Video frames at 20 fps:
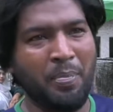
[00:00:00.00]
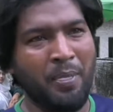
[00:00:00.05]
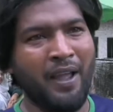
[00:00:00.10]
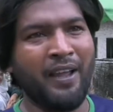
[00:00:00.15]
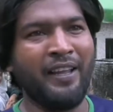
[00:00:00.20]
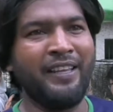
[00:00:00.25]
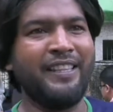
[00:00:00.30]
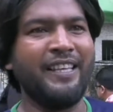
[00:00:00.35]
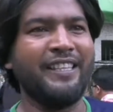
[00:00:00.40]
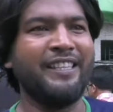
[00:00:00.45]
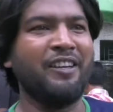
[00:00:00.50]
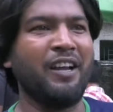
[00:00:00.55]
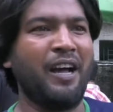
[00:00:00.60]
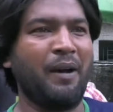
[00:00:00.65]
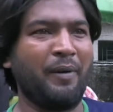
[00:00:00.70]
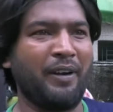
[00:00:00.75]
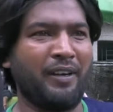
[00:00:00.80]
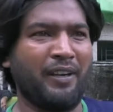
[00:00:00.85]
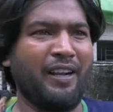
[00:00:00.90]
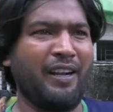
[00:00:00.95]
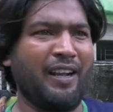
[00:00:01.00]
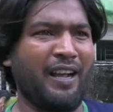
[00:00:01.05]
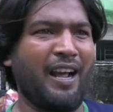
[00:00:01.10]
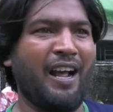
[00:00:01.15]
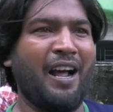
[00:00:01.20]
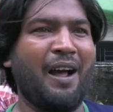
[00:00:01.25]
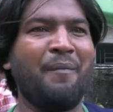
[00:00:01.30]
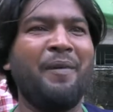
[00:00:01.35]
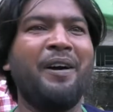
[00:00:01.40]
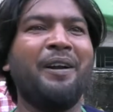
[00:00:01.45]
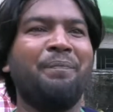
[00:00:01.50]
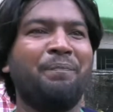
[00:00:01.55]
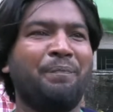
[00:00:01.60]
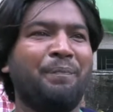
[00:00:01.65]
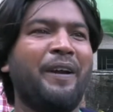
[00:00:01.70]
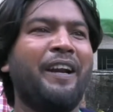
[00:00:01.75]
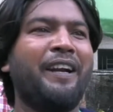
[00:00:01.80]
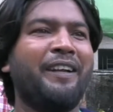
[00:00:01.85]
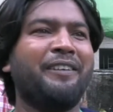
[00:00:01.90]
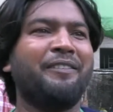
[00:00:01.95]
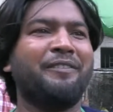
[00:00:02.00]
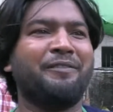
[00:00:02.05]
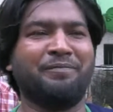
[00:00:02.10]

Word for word: হ্যাঁ ঈদের দিনে আমার আমার পেট